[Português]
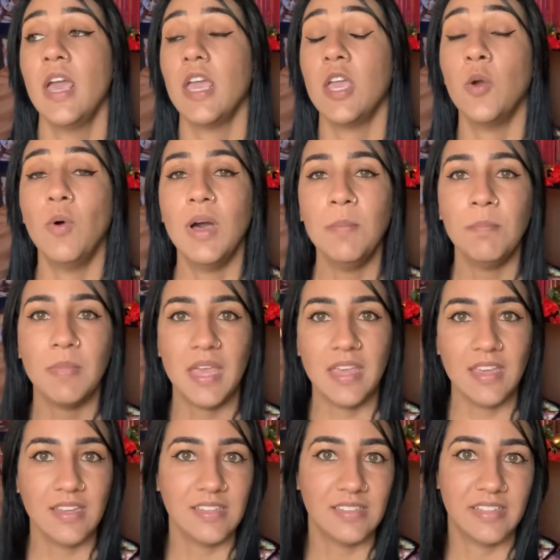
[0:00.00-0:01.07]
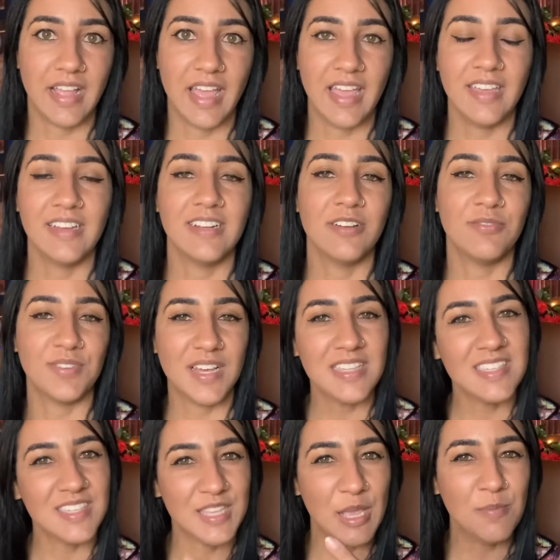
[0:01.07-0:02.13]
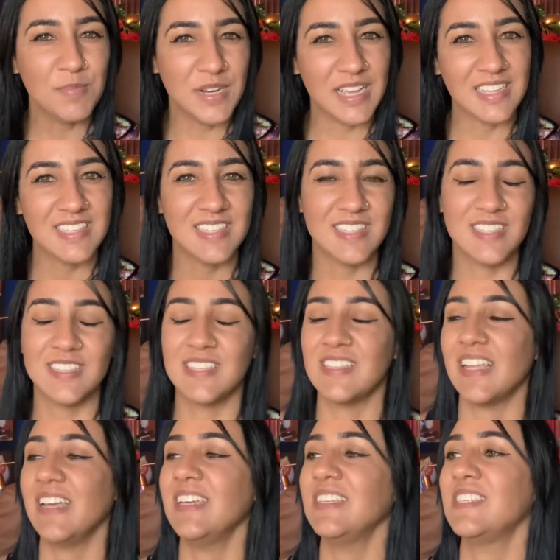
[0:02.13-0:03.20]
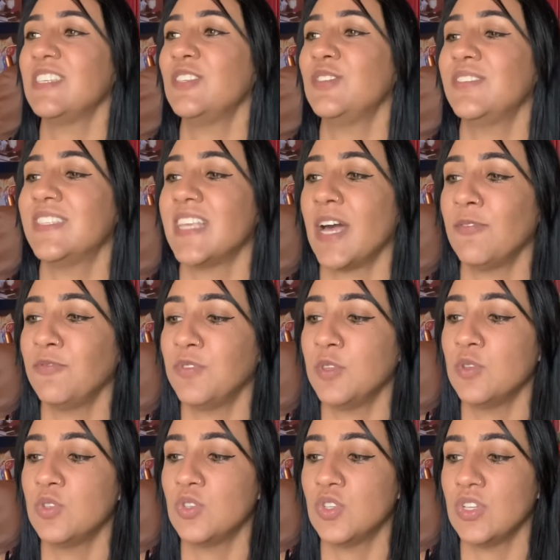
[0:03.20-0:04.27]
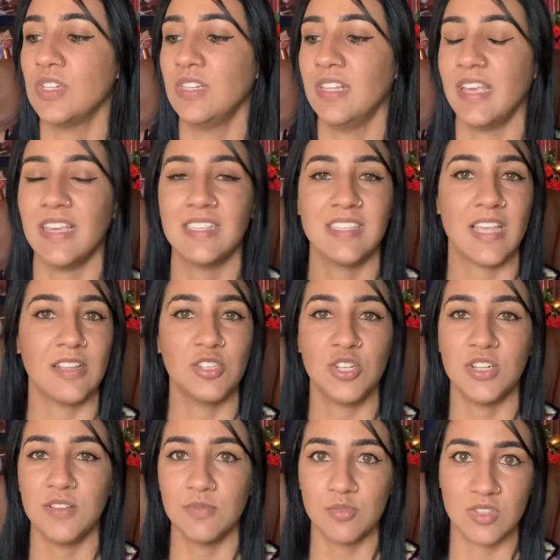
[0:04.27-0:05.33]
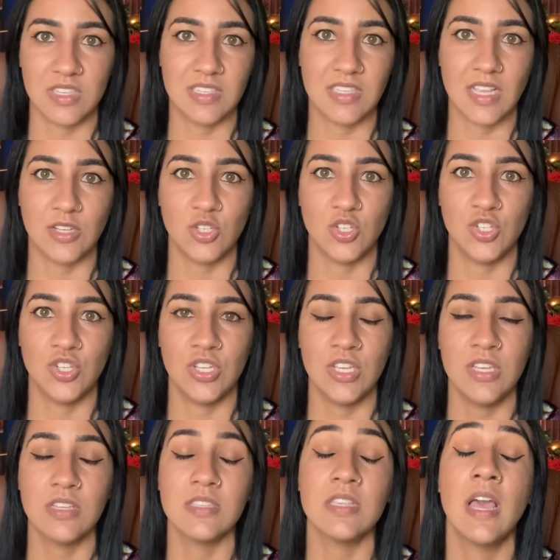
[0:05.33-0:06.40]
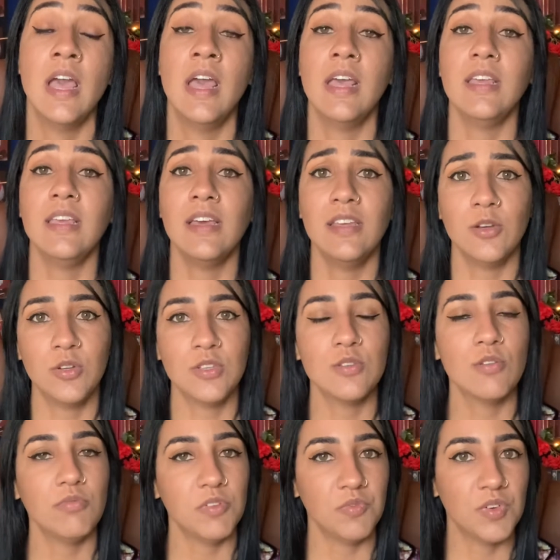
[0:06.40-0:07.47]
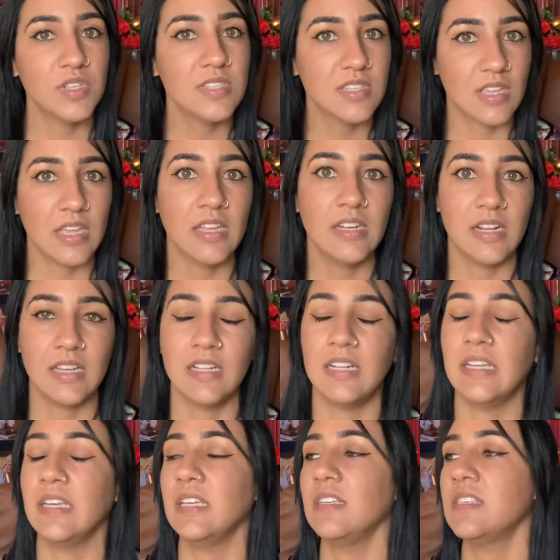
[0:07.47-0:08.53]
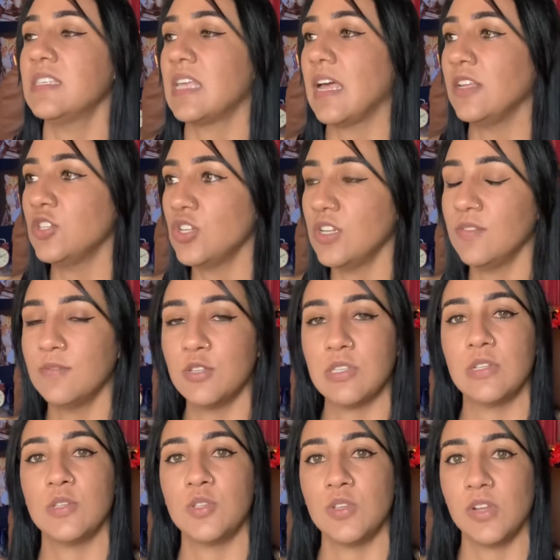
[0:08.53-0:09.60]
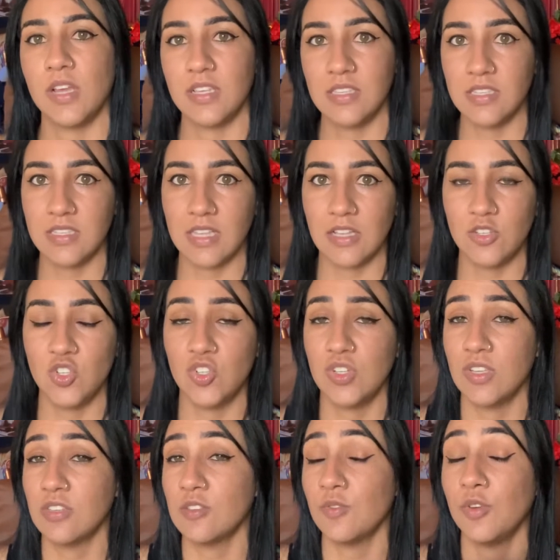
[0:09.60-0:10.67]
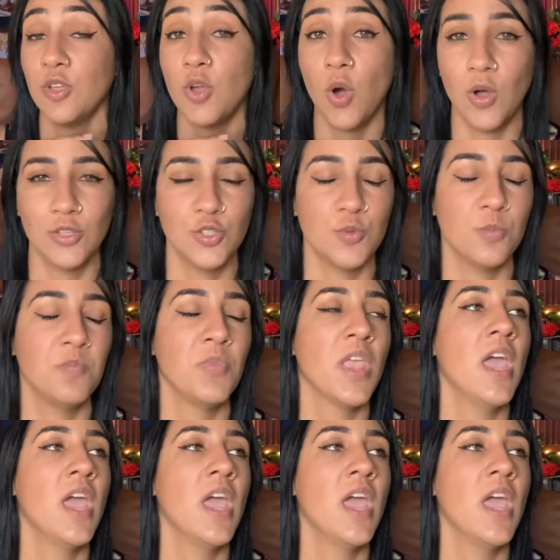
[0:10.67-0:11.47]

Eu amei a ideia, ela faz sempre esses, né, esses desafios de ler sete livros em sete dias e aí eu resolvi fazer, né, ler sete livros nacionais em sete dias, foi ótimo.